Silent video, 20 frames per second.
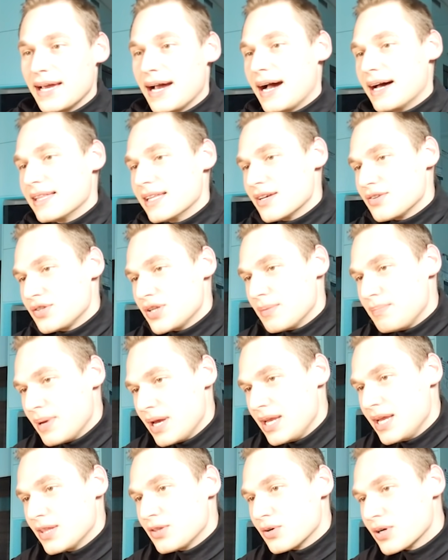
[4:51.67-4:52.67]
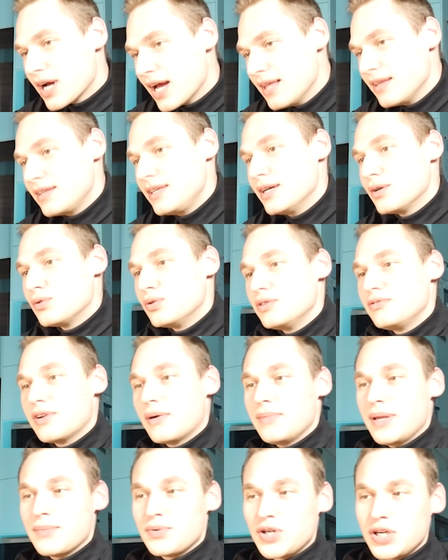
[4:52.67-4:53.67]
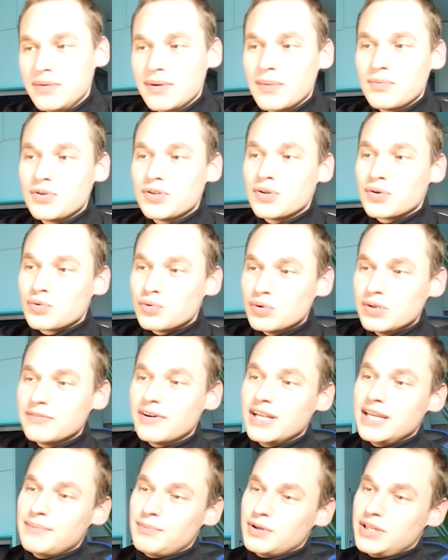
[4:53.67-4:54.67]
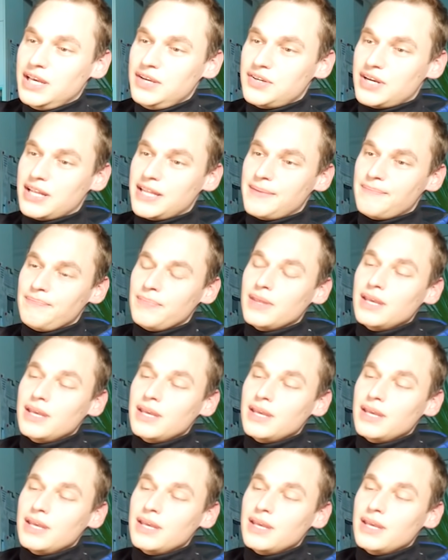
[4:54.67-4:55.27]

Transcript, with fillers: a na szczepienie to chętnie kurwa mnie przyjmą, czy to kurwa niepodejrzane?